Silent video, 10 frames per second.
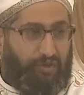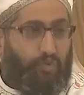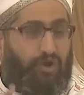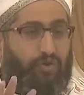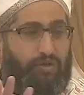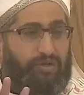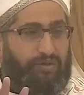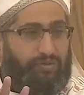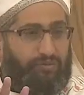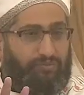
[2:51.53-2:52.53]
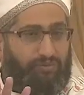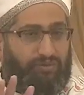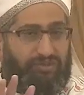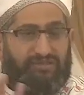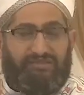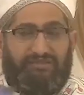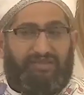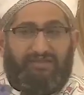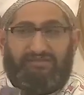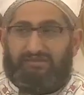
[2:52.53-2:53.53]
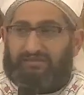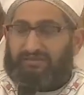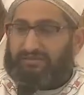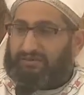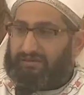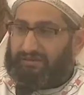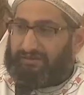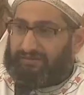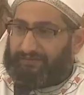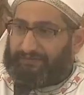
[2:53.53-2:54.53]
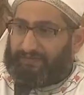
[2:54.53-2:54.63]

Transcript: إزاي نكون في وضع استعداد دائم